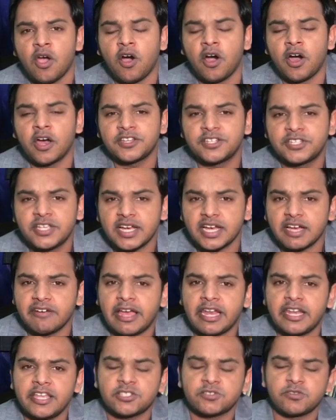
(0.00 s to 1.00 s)
और ये
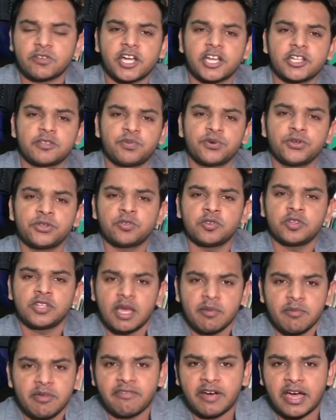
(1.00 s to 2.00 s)
कवाली इस वक्त पूरी
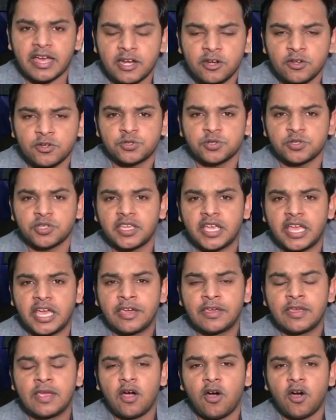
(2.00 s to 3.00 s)
दुनिया में वायरल हो चुकी है